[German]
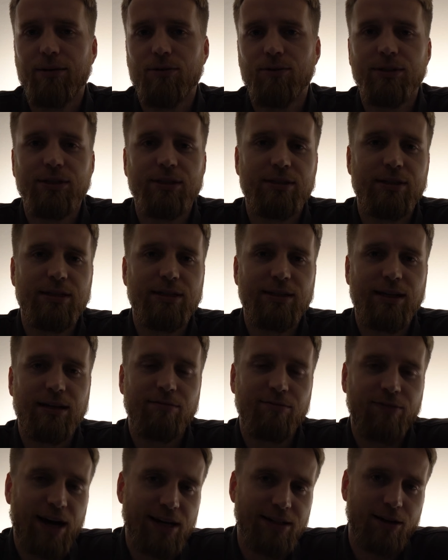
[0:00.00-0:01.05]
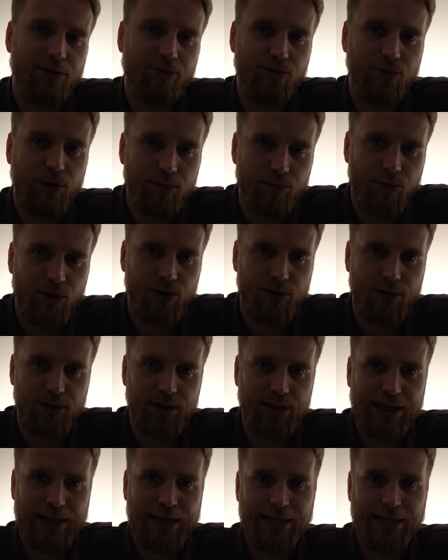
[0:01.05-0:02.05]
und die Szene dann weiterführen möchtet,